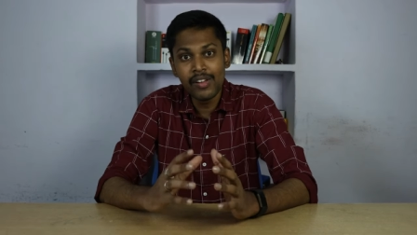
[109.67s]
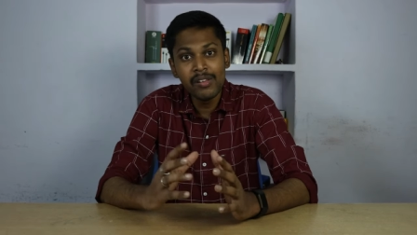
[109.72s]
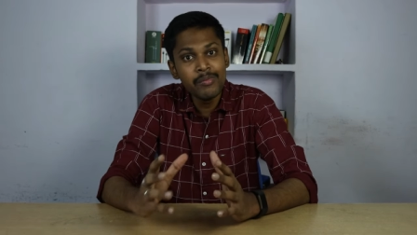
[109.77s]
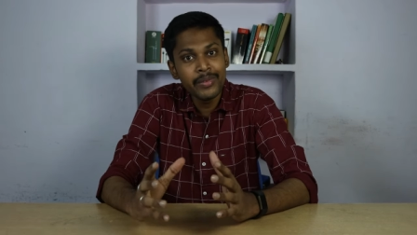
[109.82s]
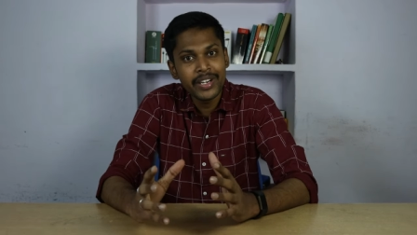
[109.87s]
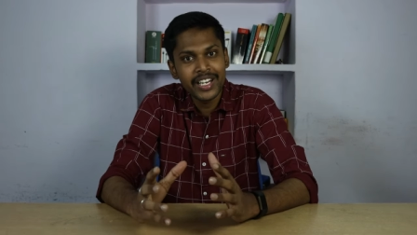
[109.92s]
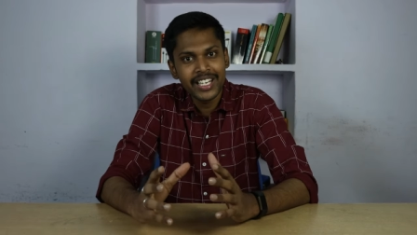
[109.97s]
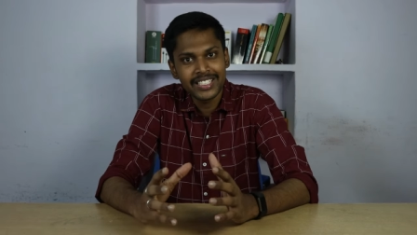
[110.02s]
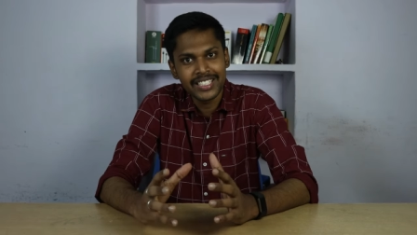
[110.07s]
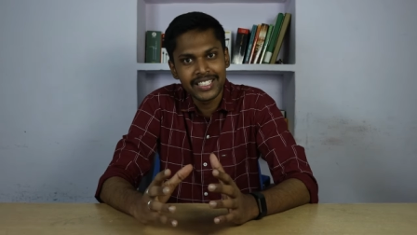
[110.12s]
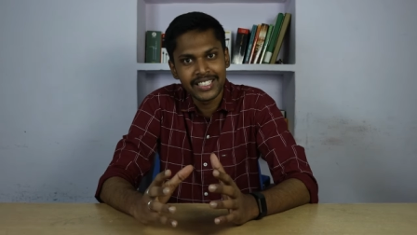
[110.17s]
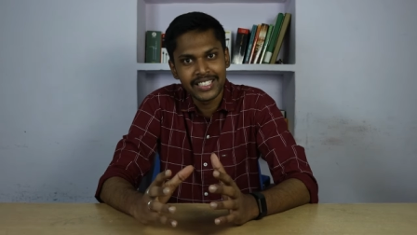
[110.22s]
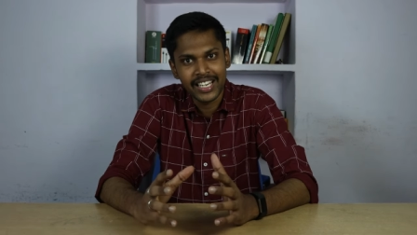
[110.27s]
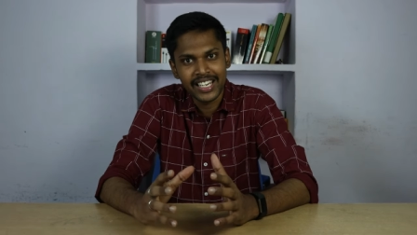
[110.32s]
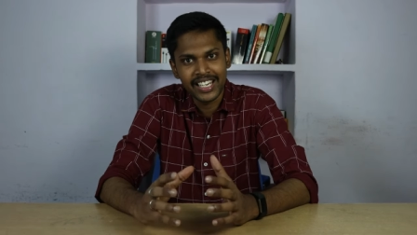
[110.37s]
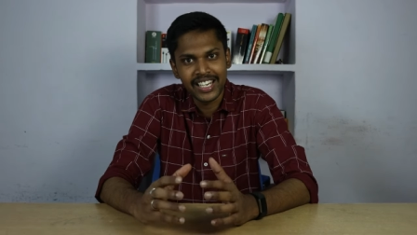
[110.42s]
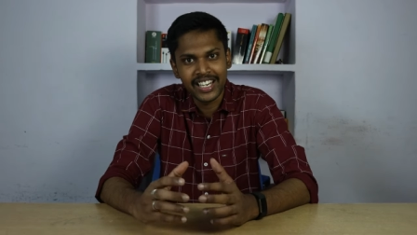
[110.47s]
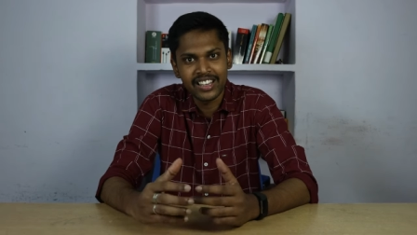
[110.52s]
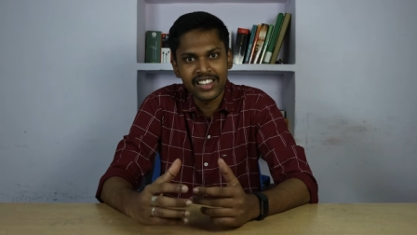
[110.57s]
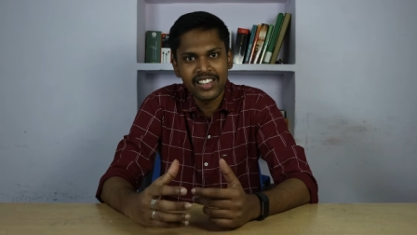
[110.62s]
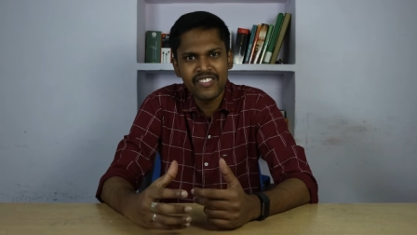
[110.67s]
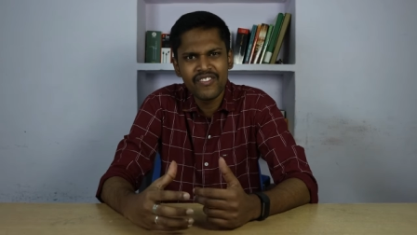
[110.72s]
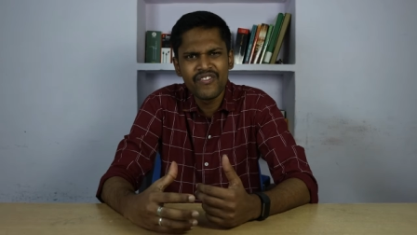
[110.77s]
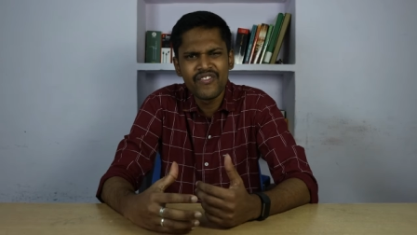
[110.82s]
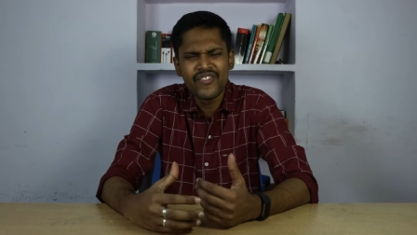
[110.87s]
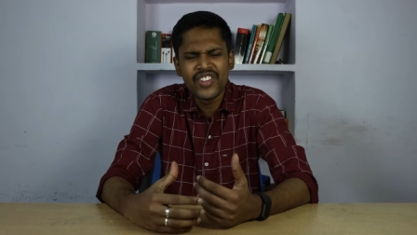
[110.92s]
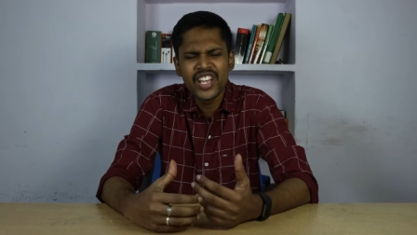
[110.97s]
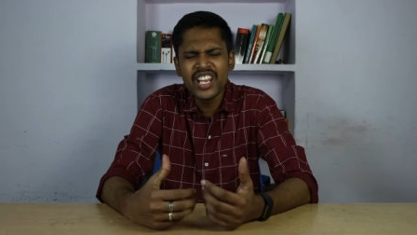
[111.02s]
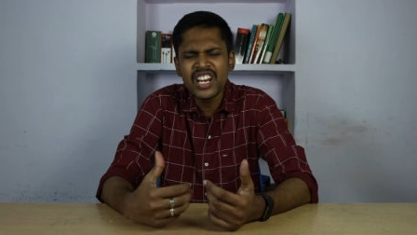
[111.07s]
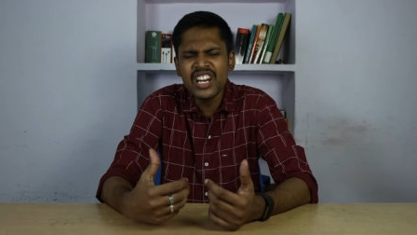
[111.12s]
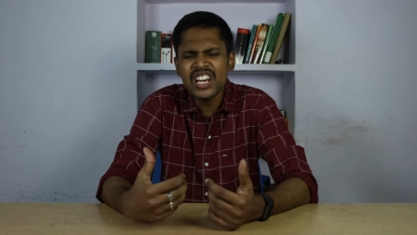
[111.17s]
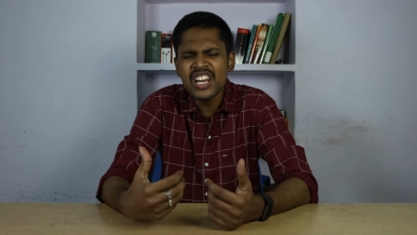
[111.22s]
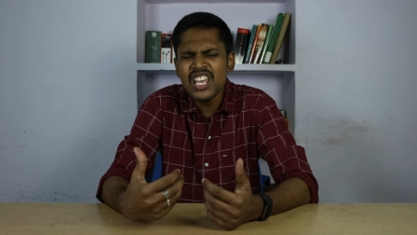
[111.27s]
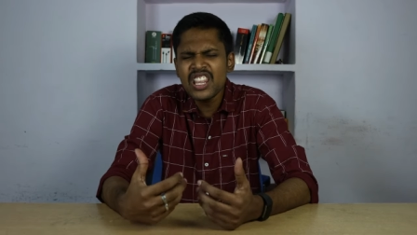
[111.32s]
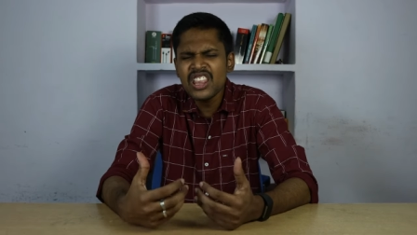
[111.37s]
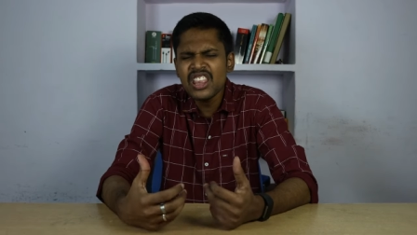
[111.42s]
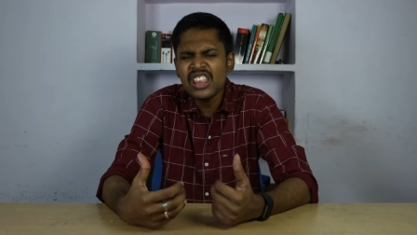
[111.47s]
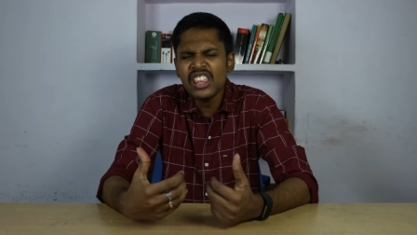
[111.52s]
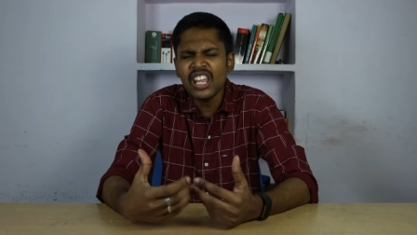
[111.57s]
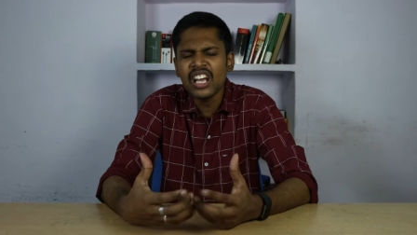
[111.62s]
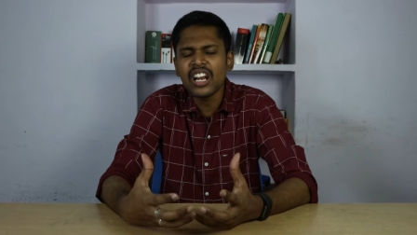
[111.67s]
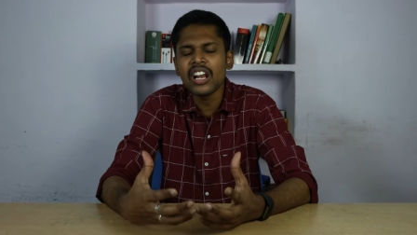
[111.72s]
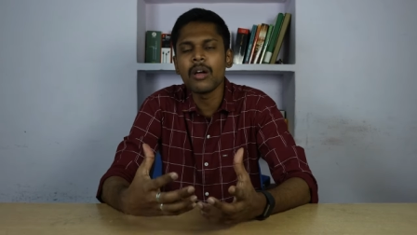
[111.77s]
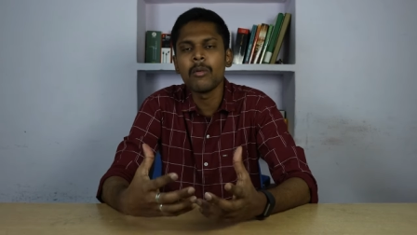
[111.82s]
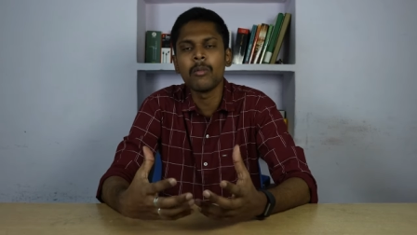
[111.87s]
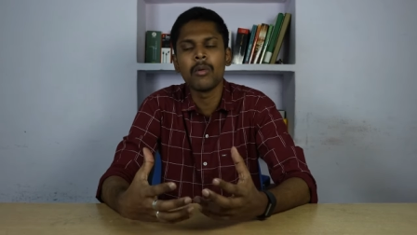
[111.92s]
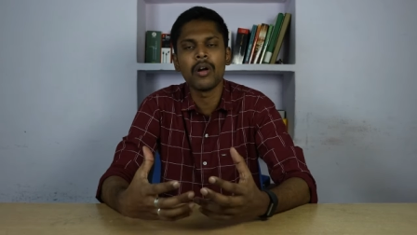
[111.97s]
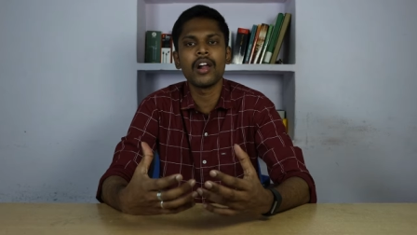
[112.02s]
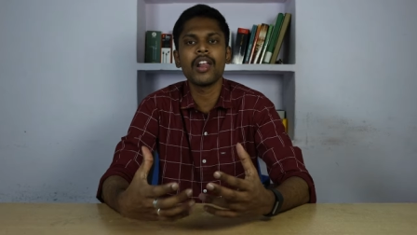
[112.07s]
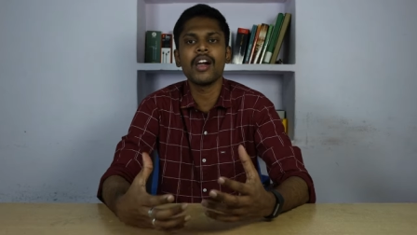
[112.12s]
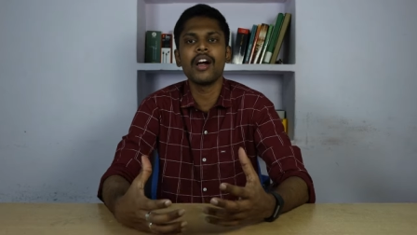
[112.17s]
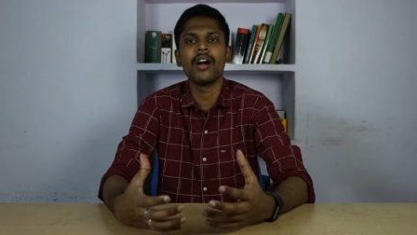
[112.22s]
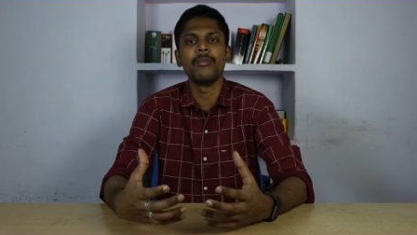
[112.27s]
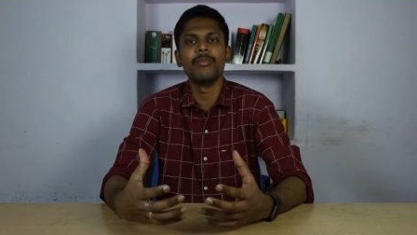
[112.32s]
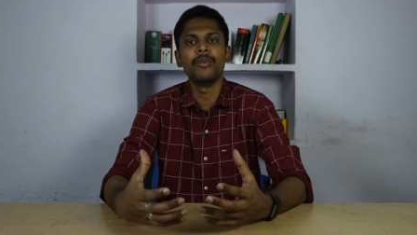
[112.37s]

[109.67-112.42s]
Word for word: ஃபில்ம் இண்டஸ்ட்ரி சைட்லேருந்து வெறித்தனமான